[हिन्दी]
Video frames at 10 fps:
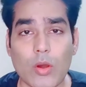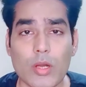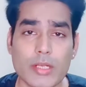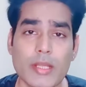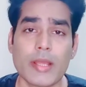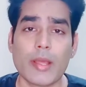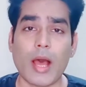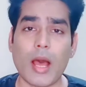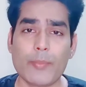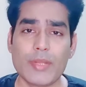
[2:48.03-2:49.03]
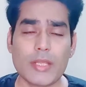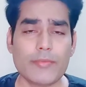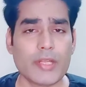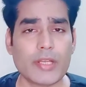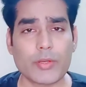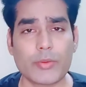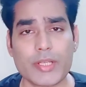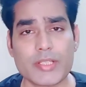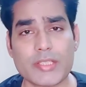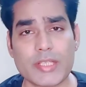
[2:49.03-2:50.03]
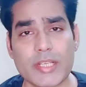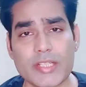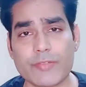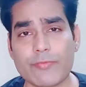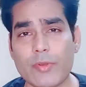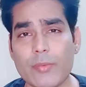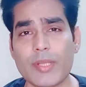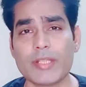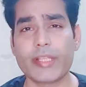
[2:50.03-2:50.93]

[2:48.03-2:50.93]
और आप बिलीव नहीं करोगे जिस तरीके से फिल्म